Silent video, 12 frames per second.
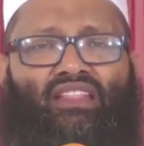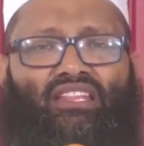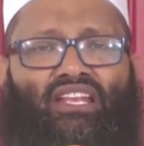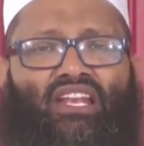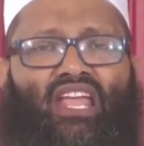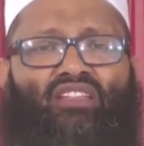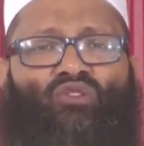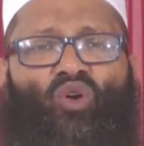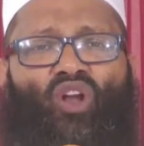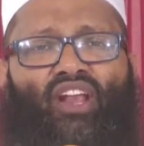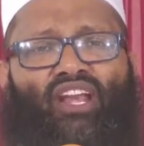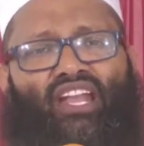திண்ணை
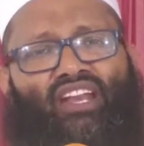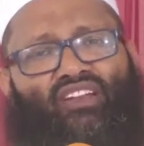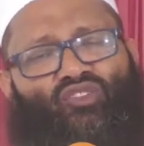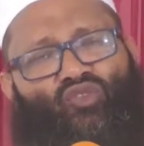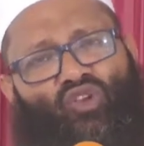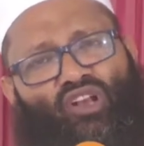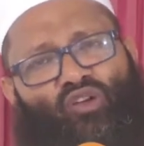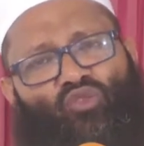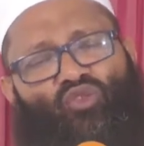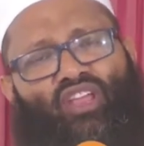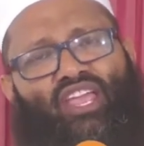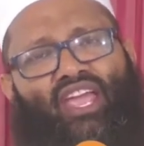தோழர்கள் என்று
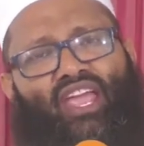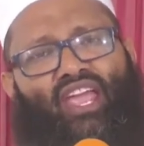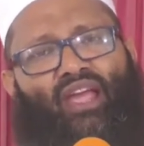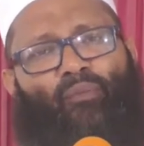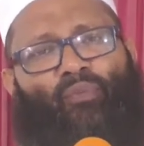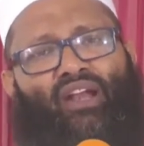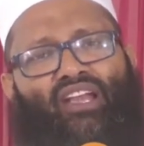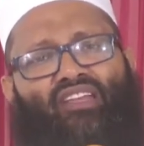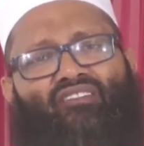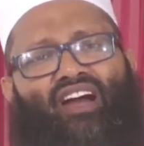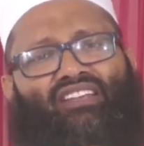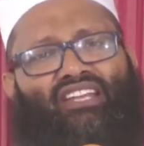சொல்லக்கூடிய
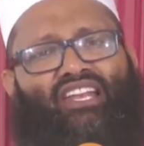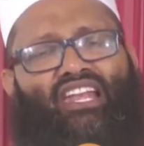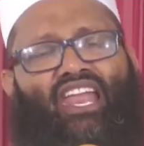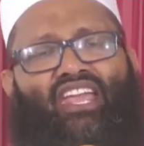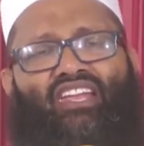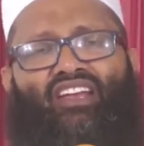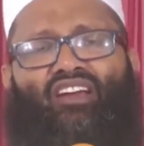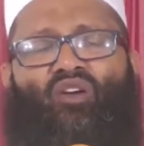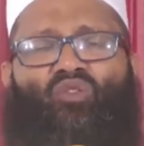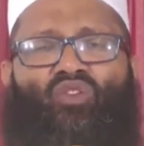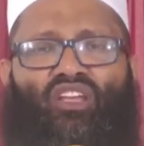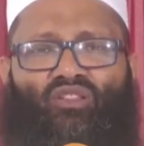பள்ளிவாசலிலே
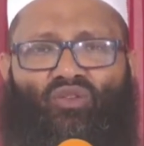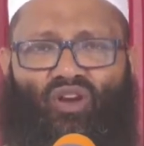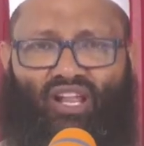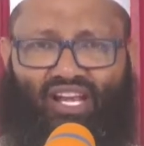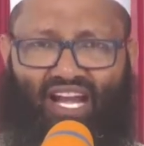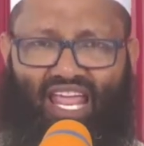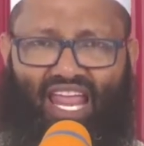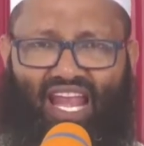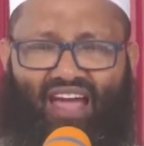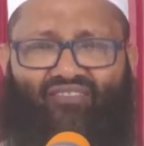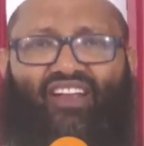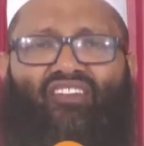இருக்கக்கூடிய
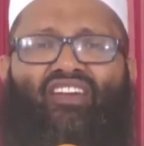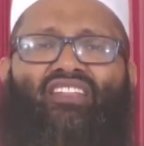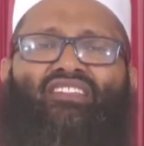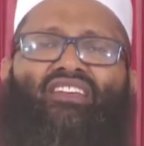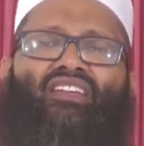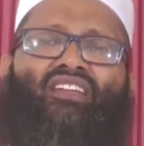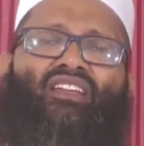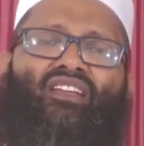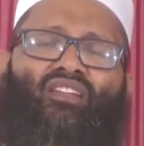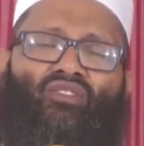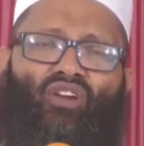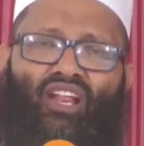தோழர்களையெல்லாம் வரவைத்து வர
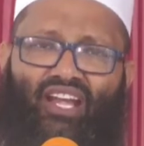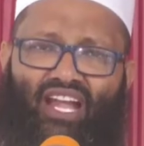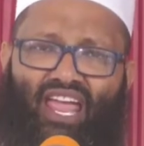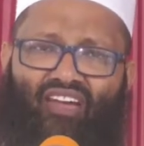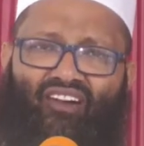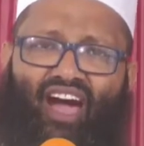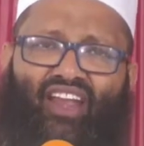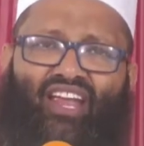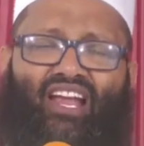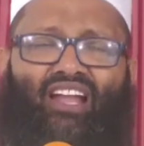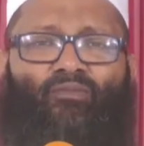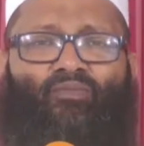வைத்து தோழர்களே
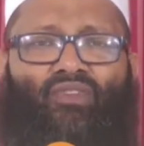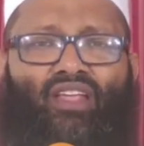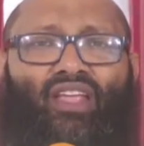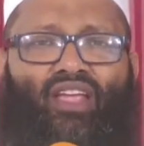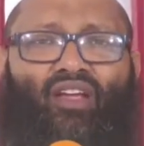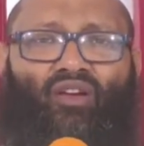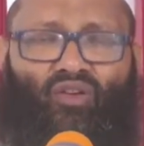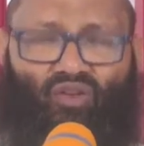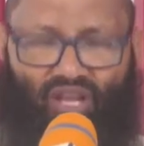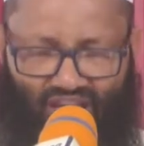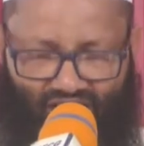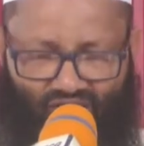வாருங்கள்
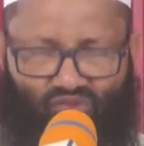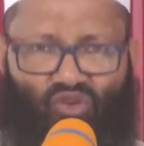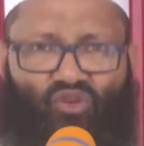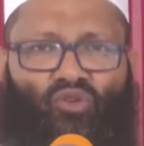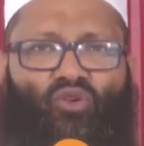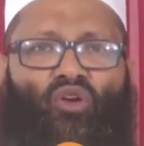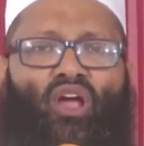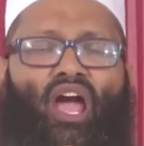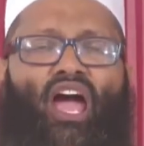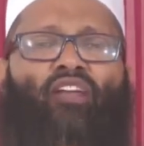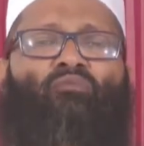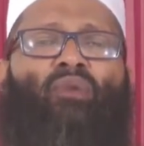எனக்கு ஒரு
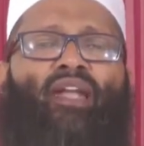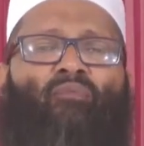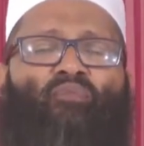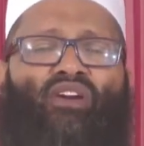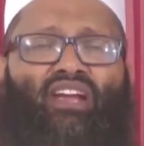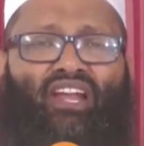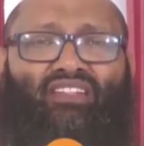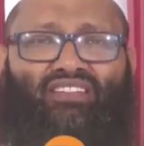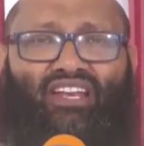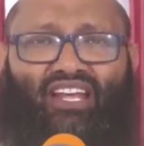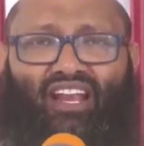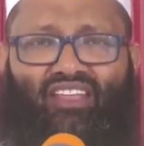அன்பளிப்பு
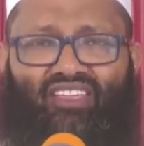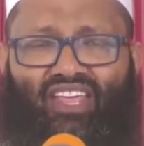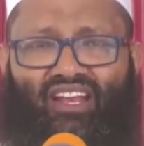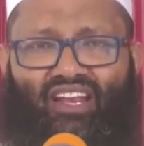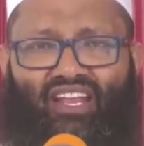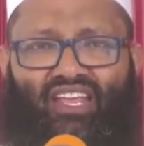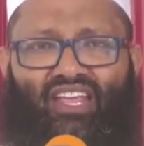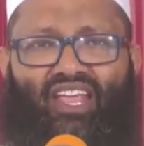கிடைத்திருக்கிறது என்று